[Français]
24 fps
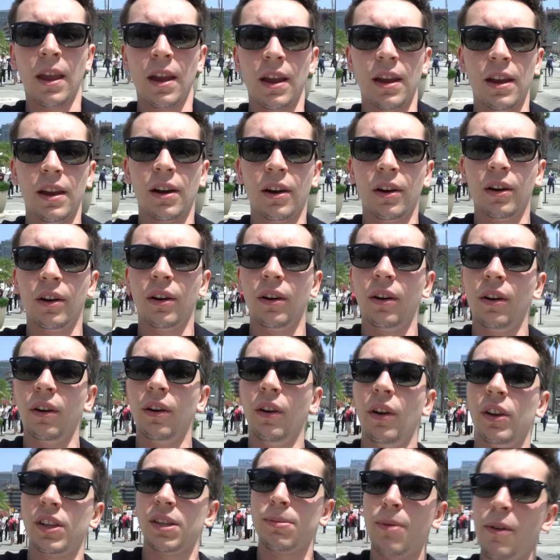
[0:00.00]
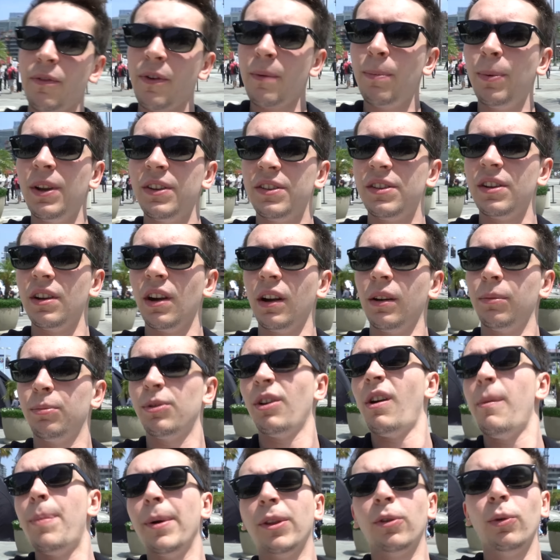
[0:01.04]
Et ça m'a fait plaisir. Puis il
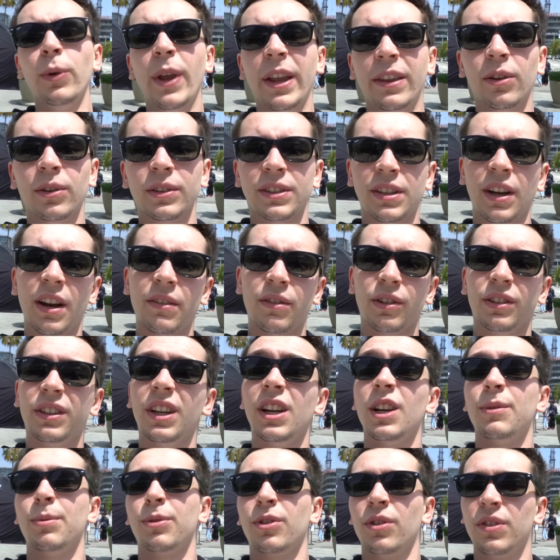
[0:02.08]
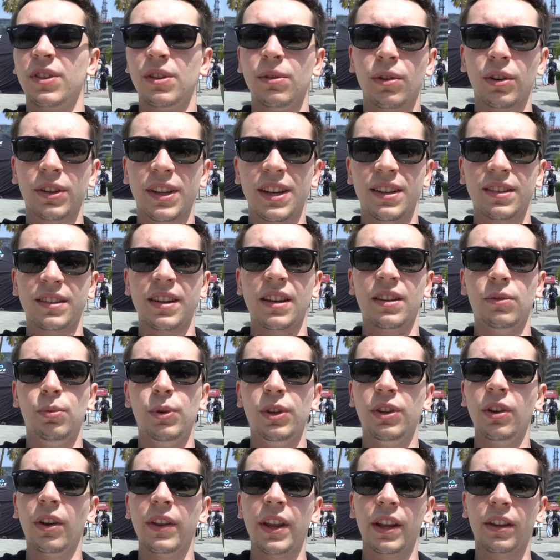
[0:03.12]
n'y avait pas trop d'attente, c'est l'avantage, parce que sinon, quand t'as
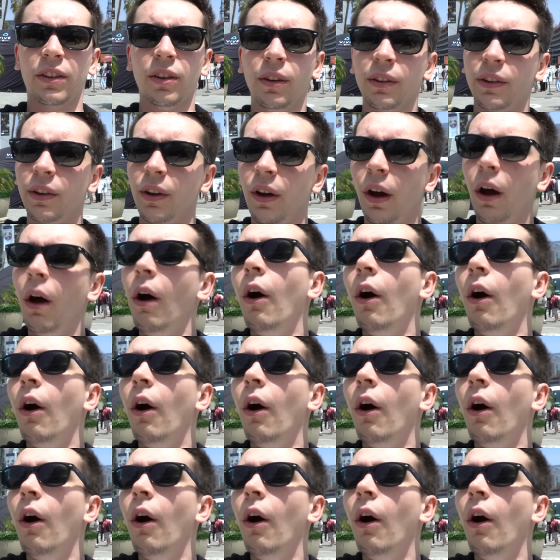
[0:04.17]
7-8 heures d'attente,